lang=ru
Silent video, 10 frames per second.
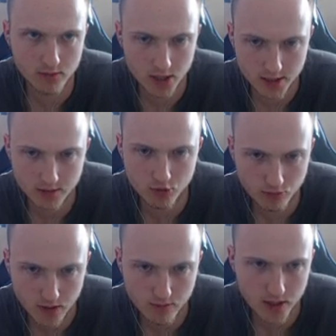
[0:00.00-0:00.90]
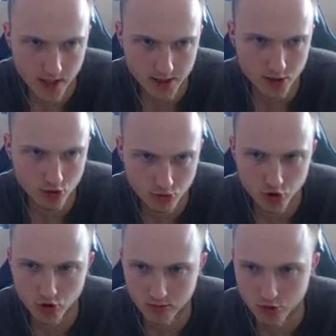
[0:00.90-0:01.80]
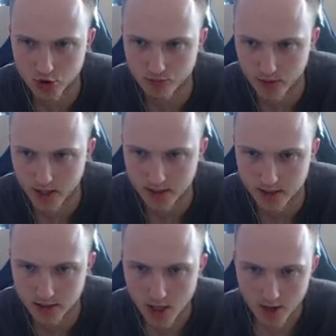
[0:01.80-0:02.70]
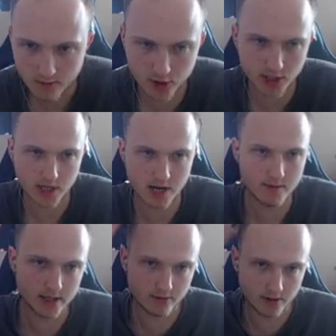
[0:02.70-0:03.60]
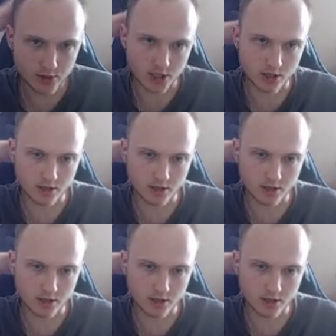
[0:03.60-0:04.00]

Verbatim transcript: если будем попадать, я думаю, что мы можем проходить. Вот эта команда вообще King